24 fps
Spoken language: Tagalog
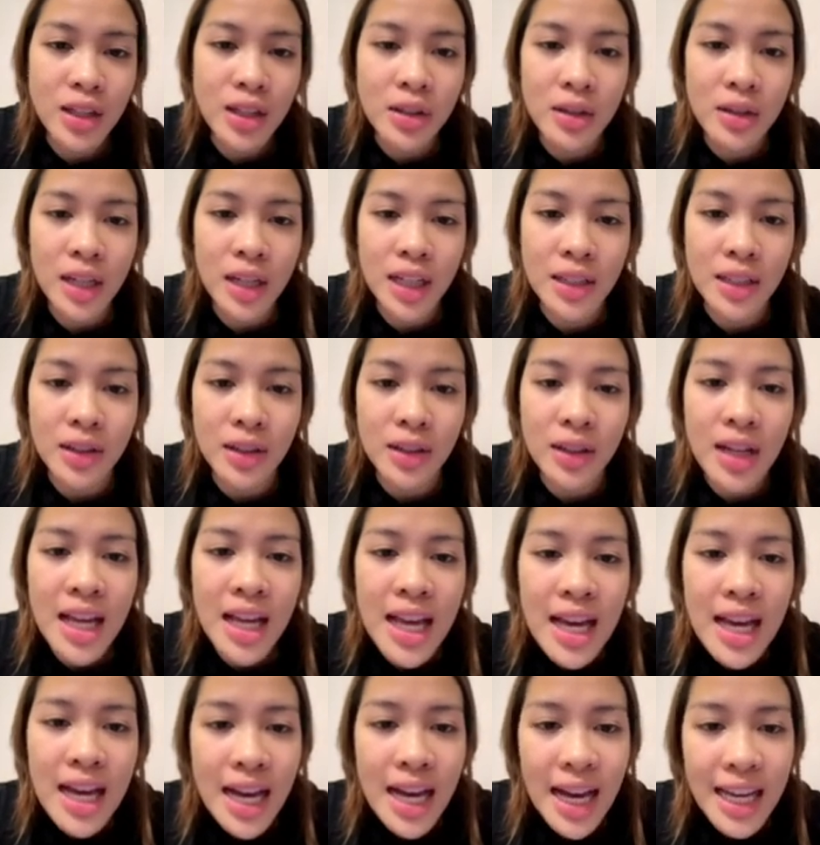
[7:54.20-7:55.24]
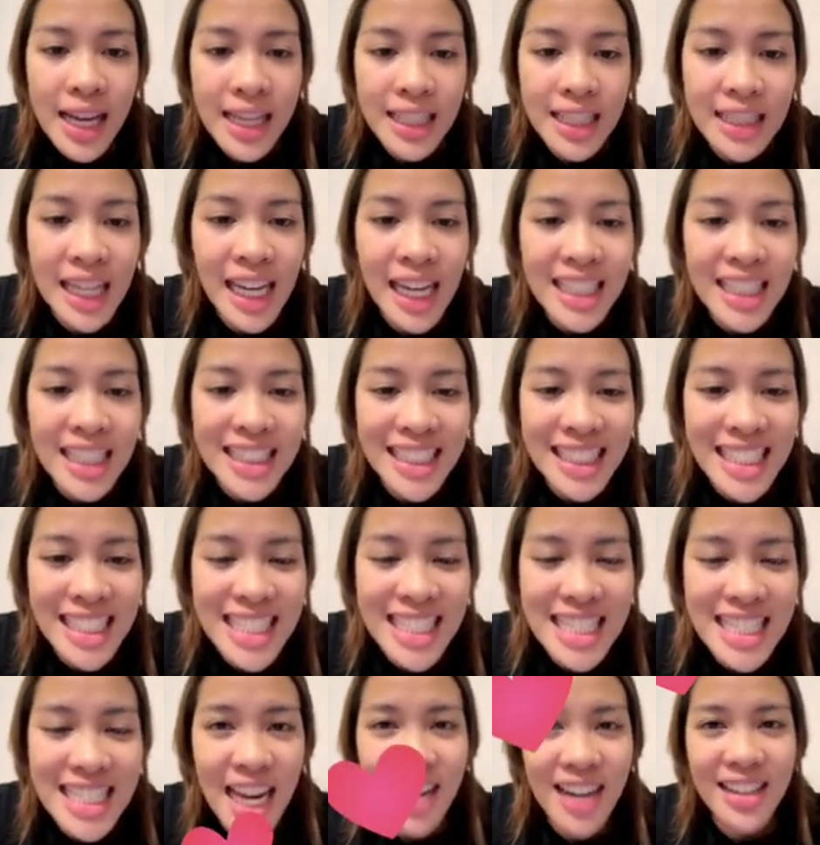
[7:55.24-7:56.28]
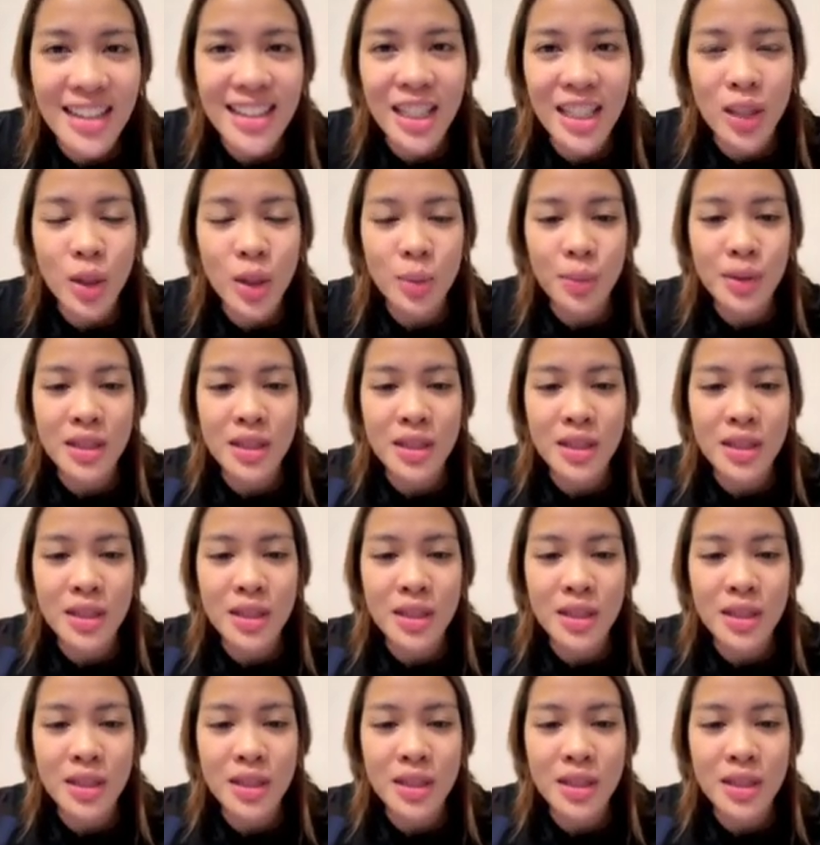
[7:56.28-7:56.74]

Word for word: ulit yung ano. Ayan. Hi, Janine Zaira. Thank